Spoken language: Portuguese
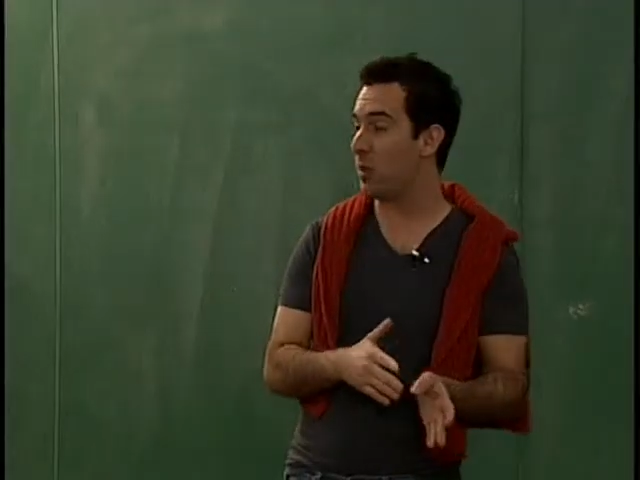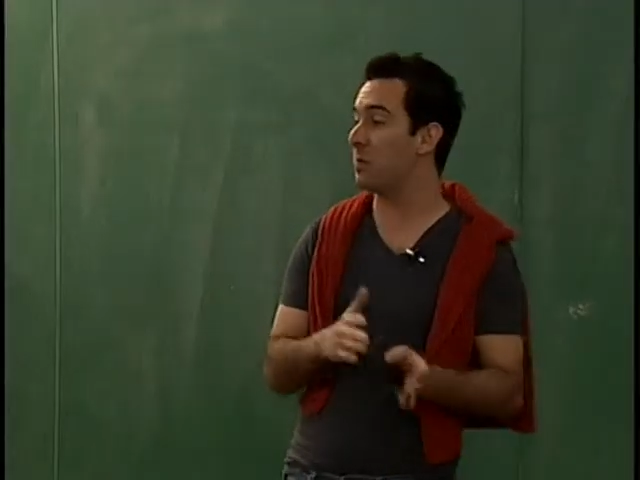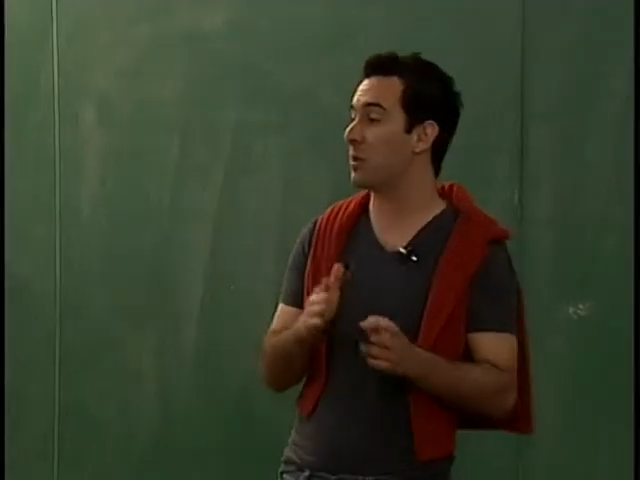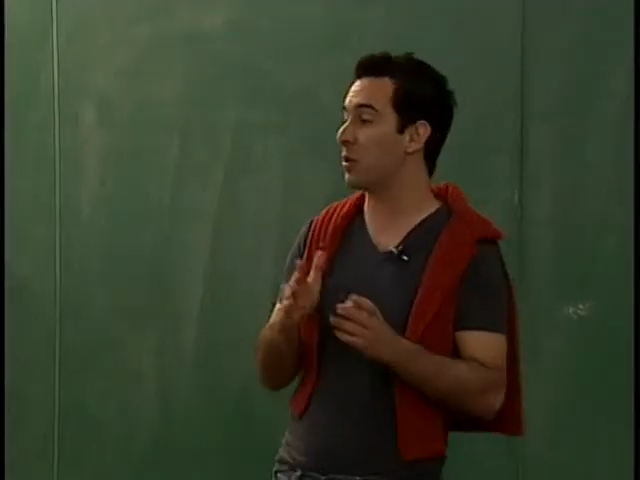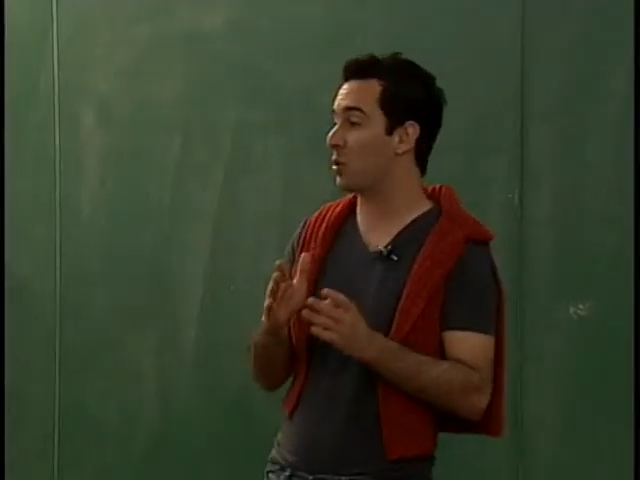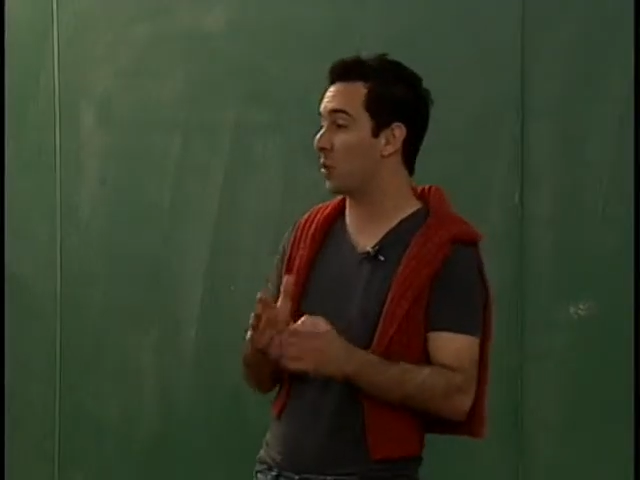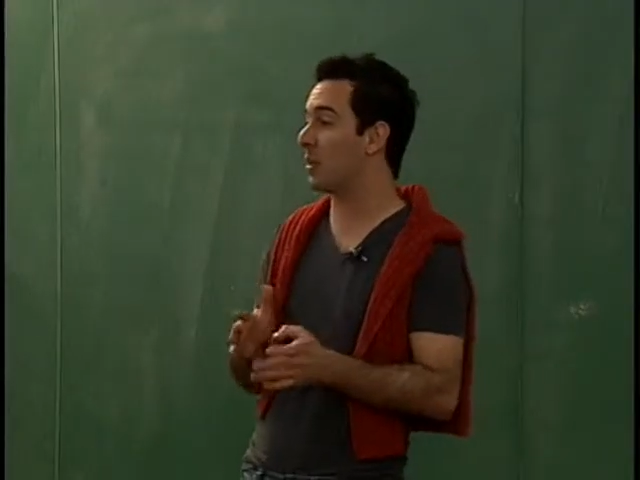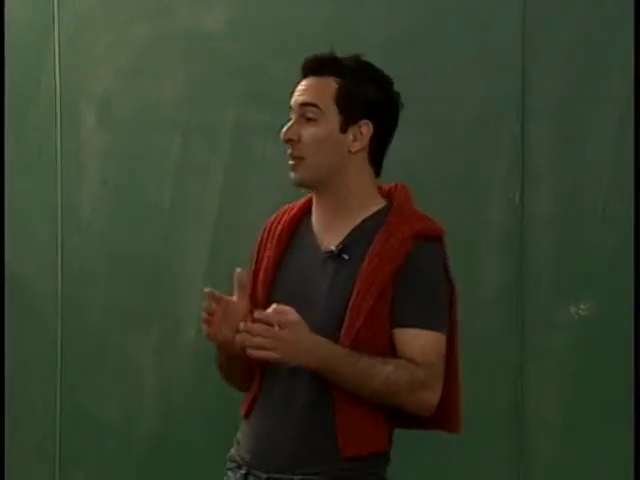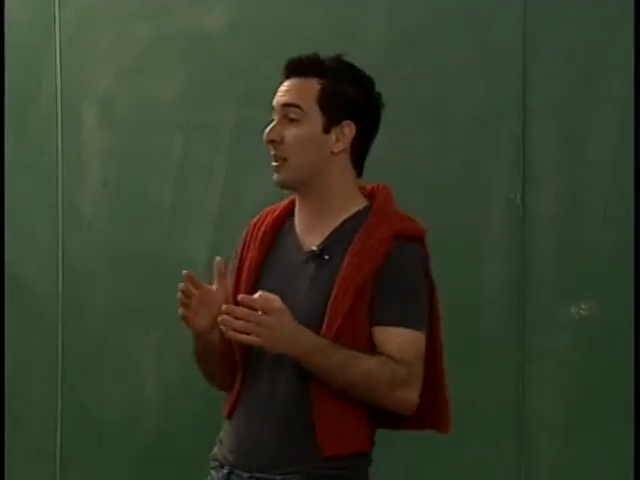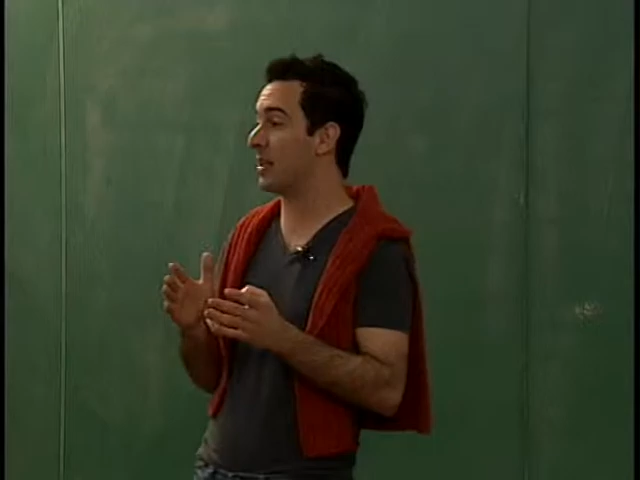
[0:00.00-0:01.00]
e
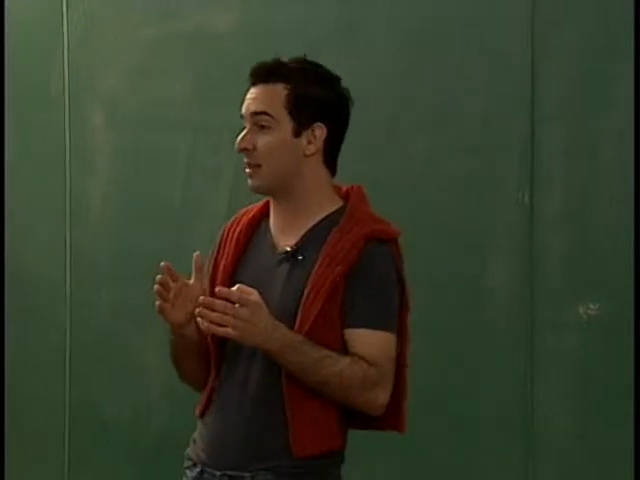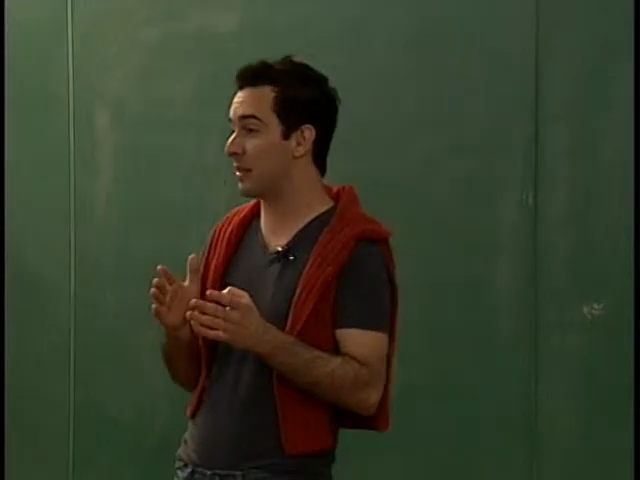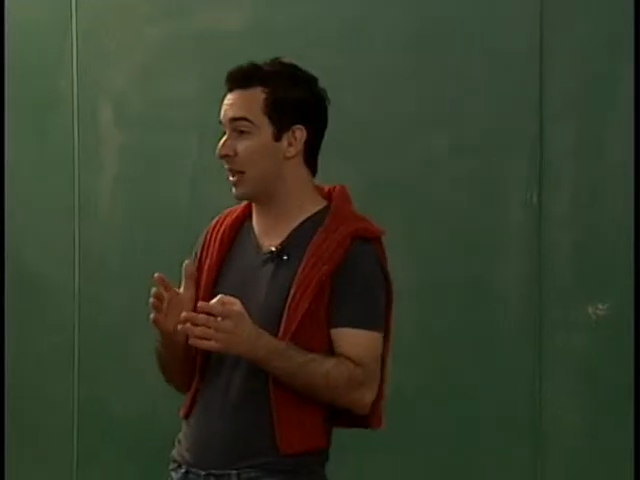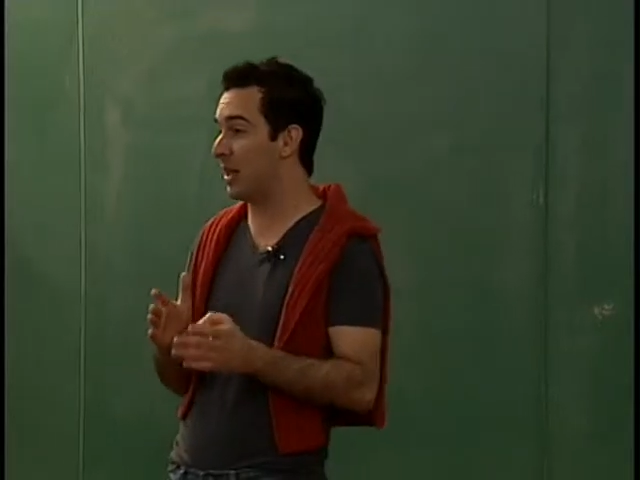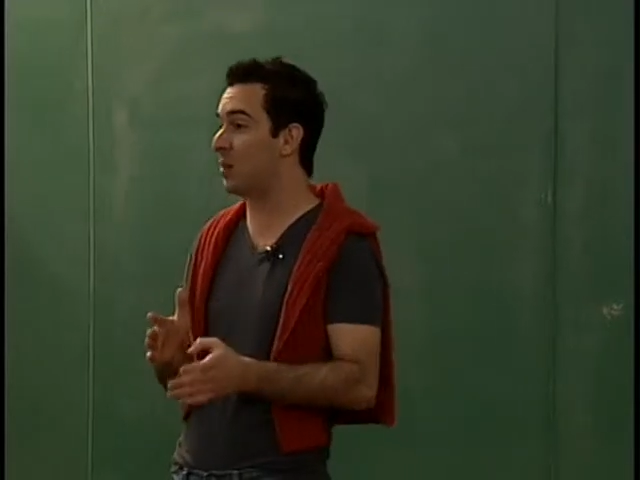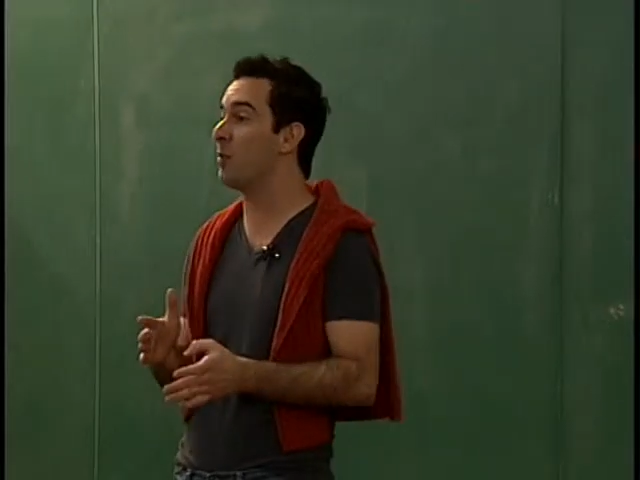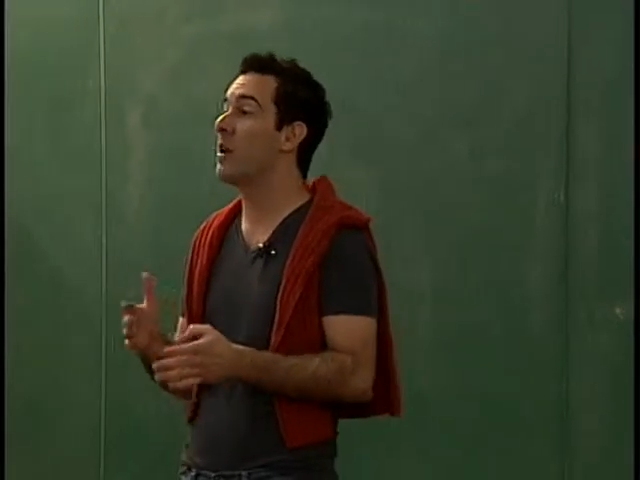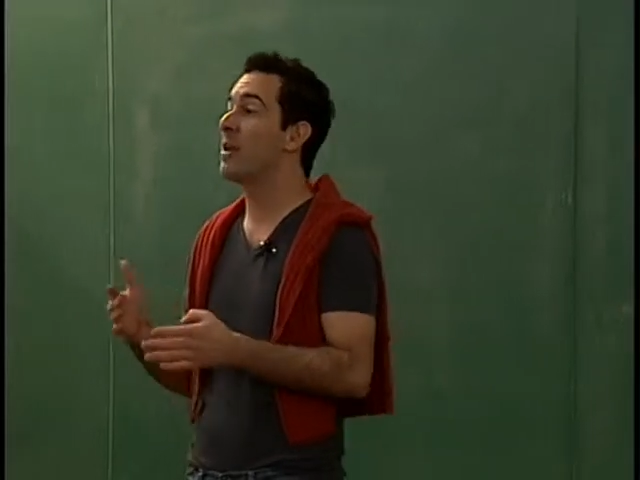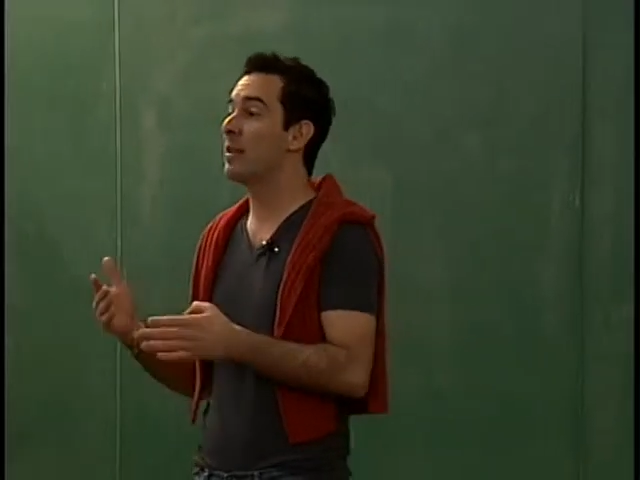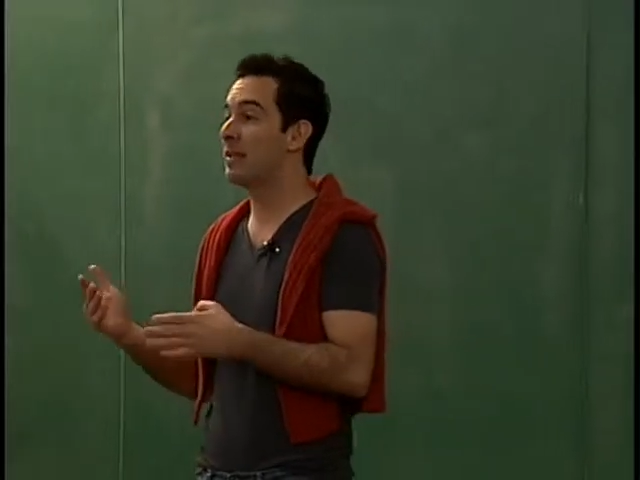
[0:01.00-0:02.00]
pessoas que nasceram
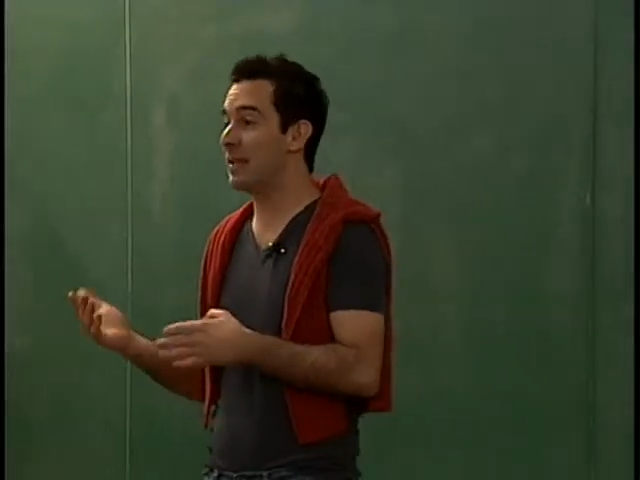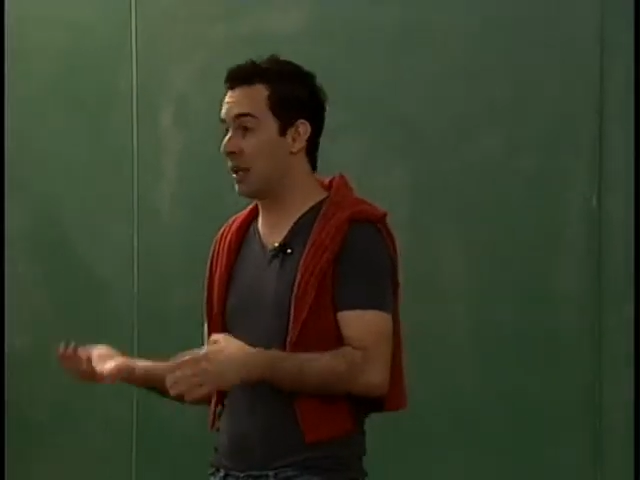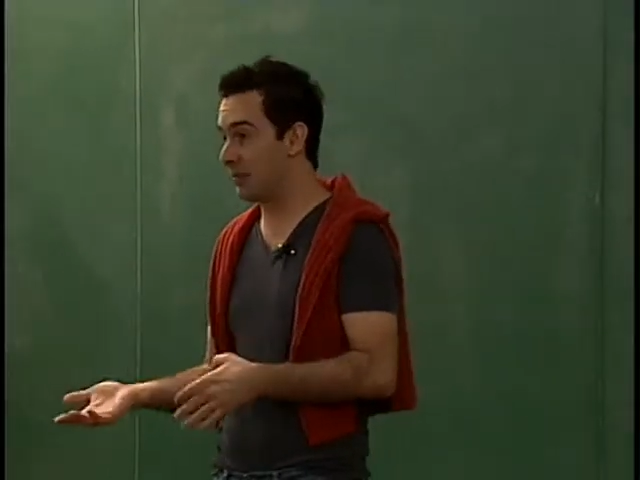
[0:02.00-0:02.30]
sem